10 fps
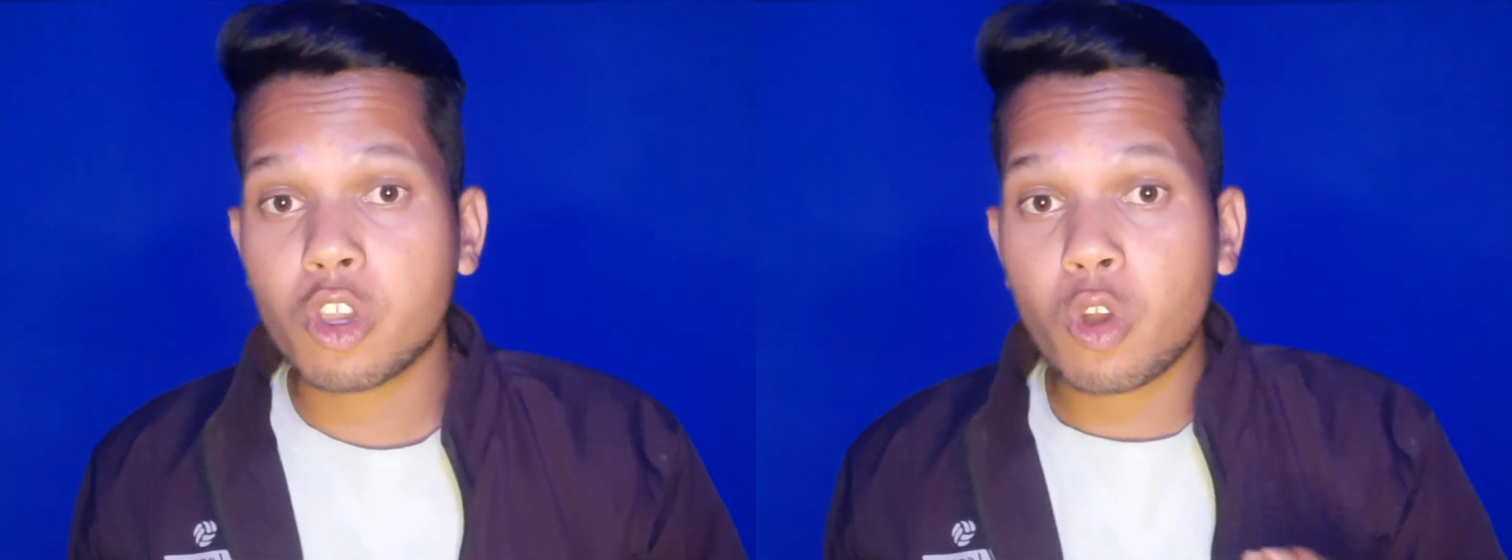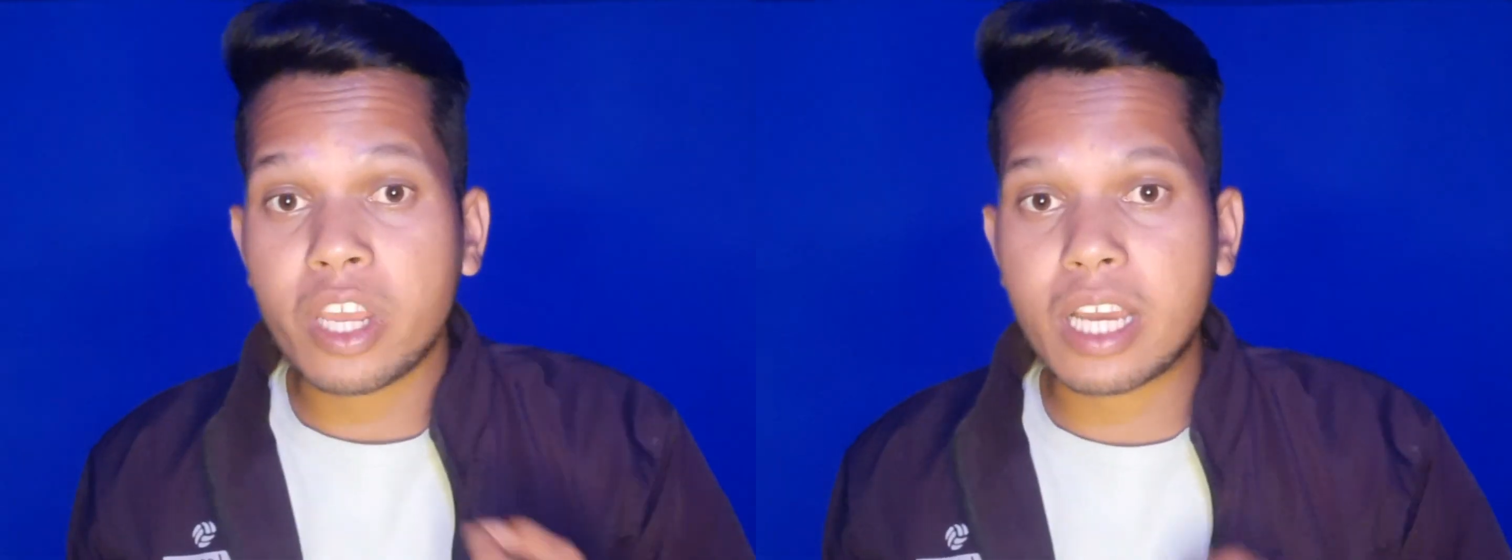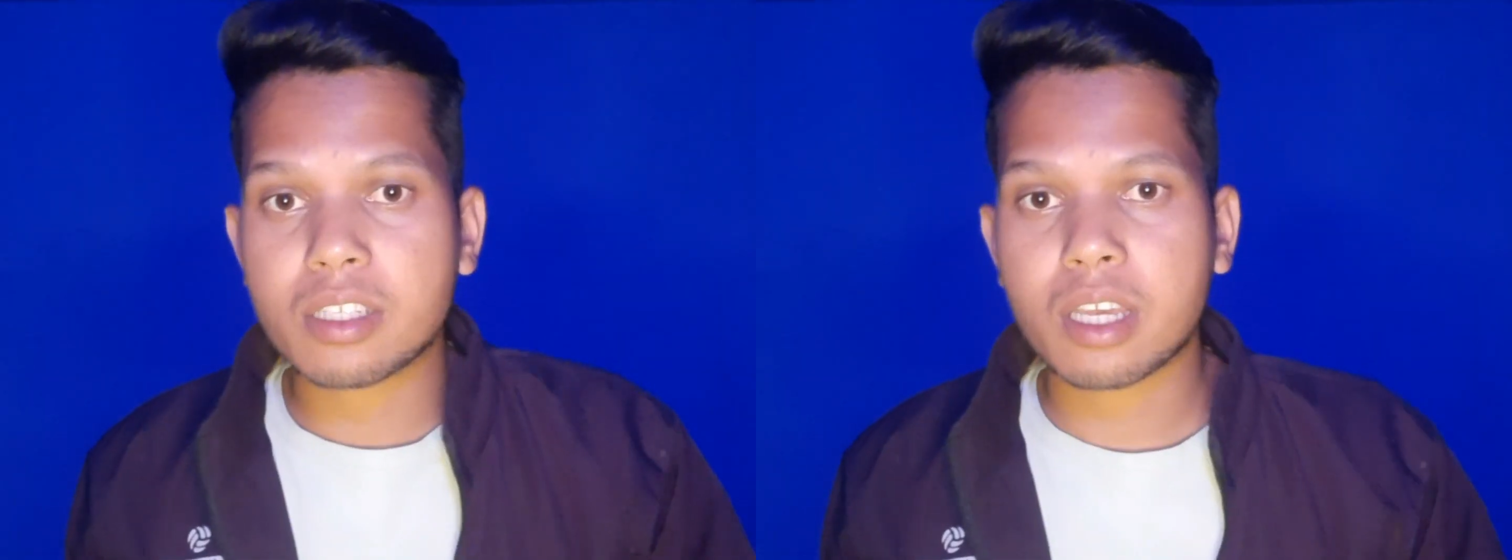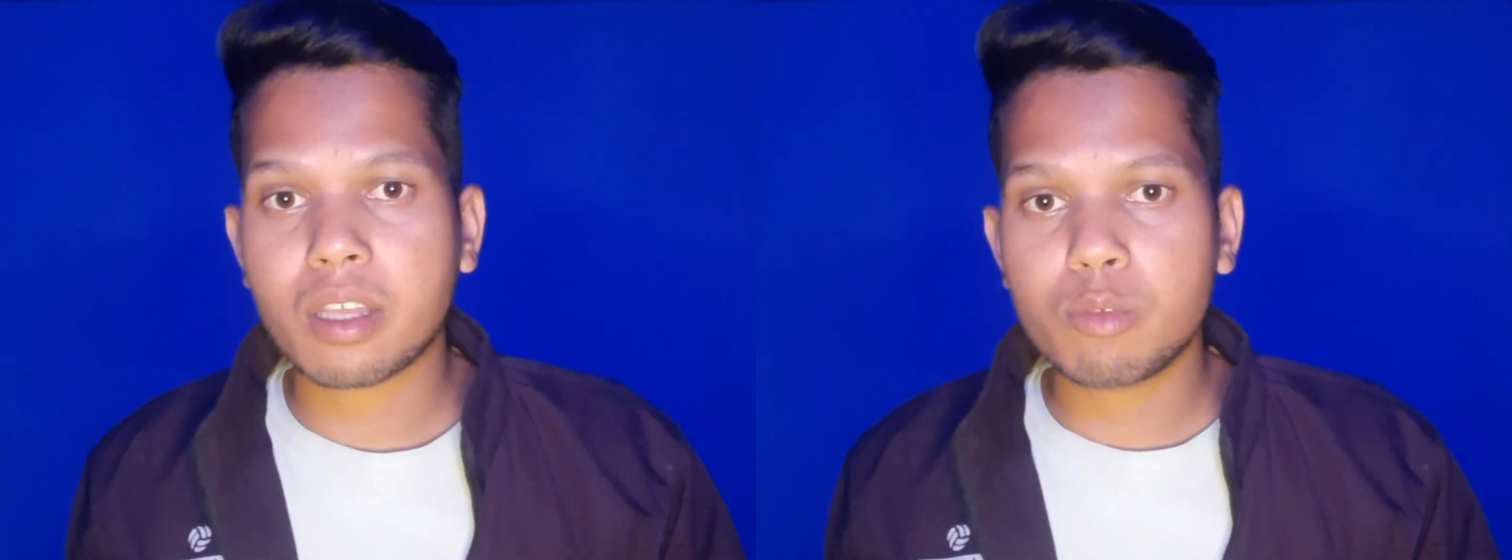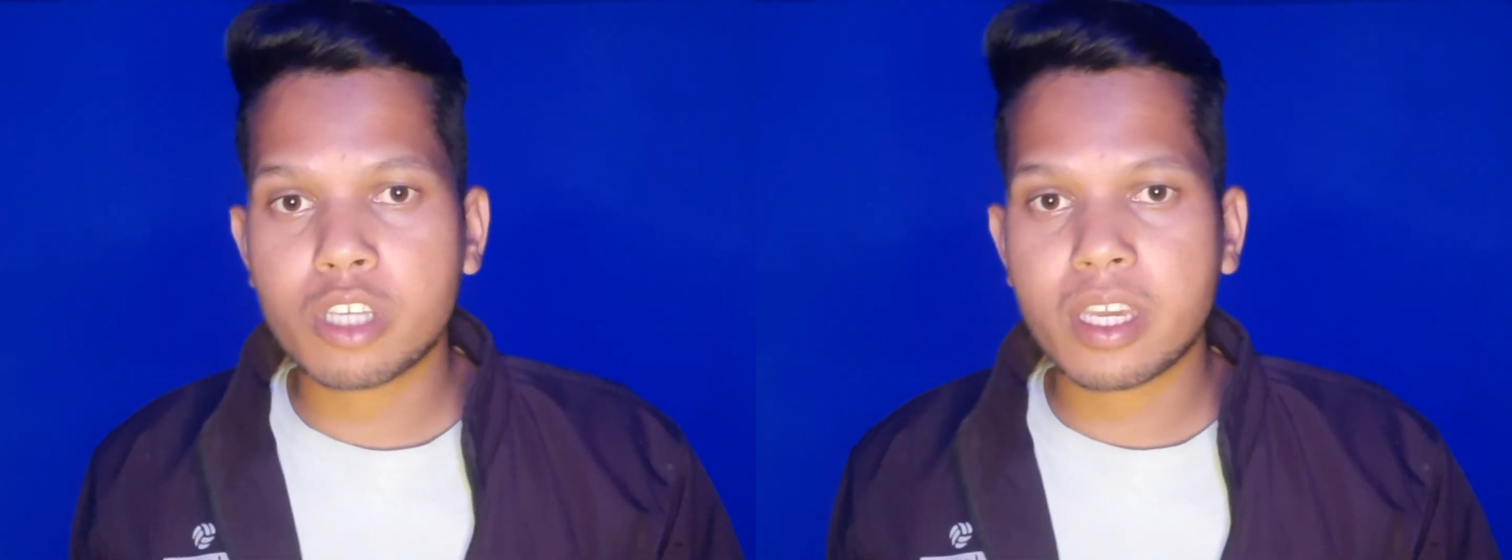क्यों नहीं कर सकती
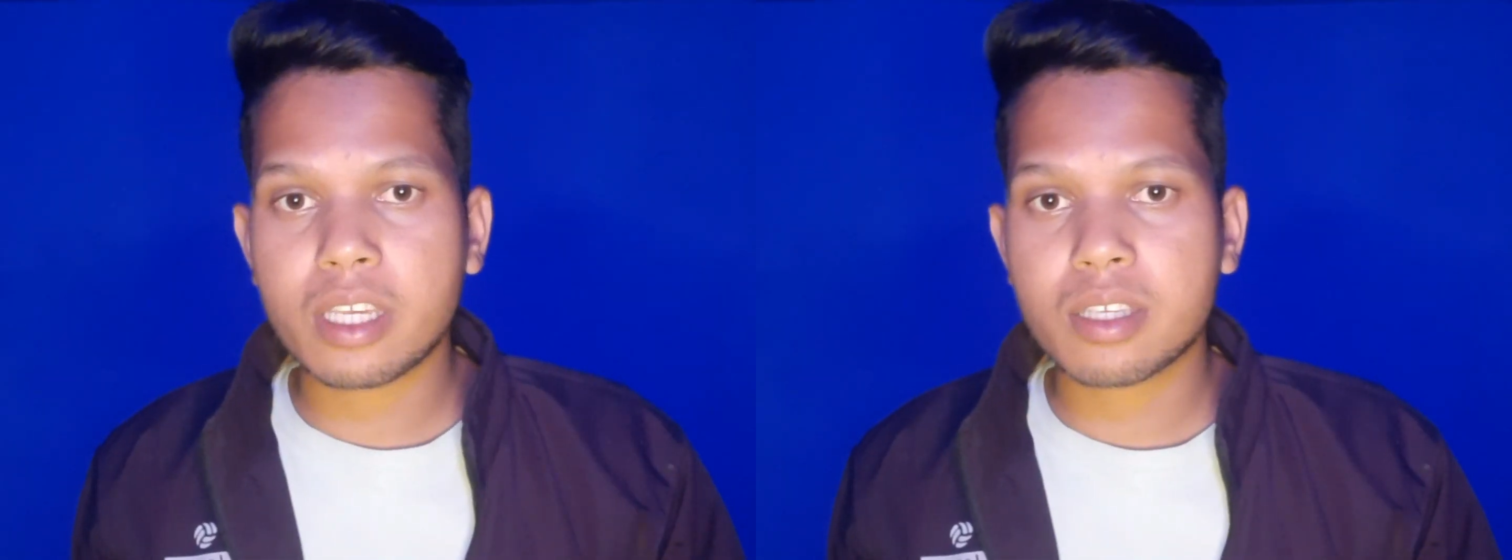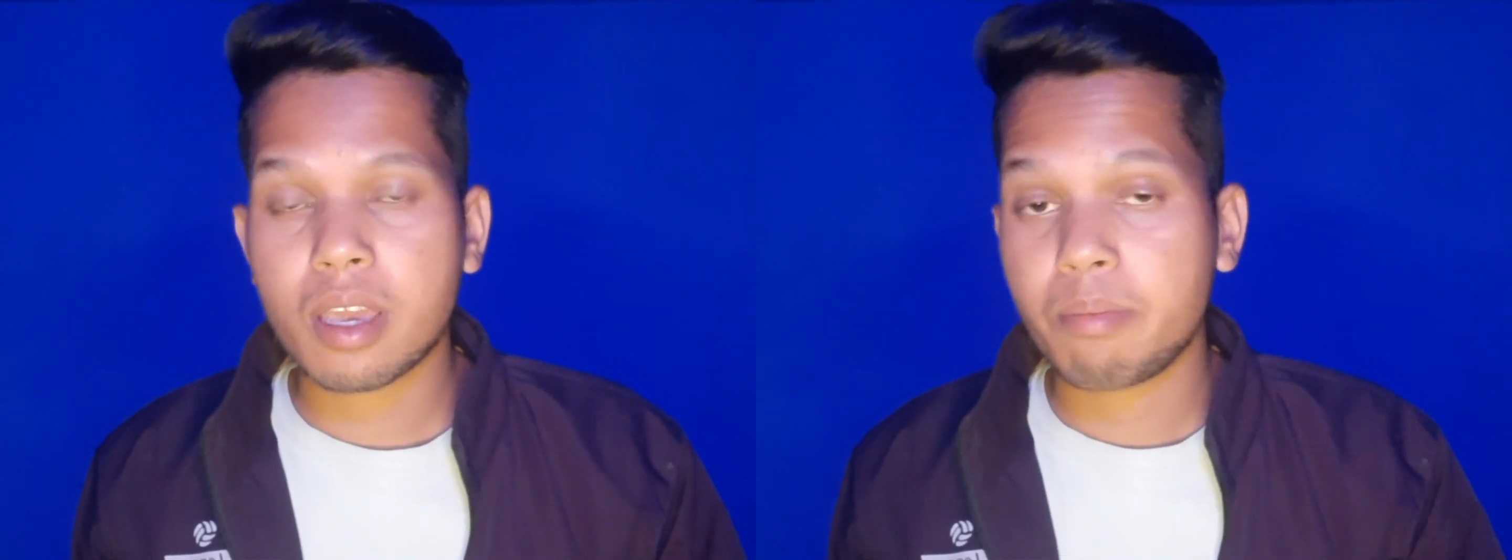मुझे किस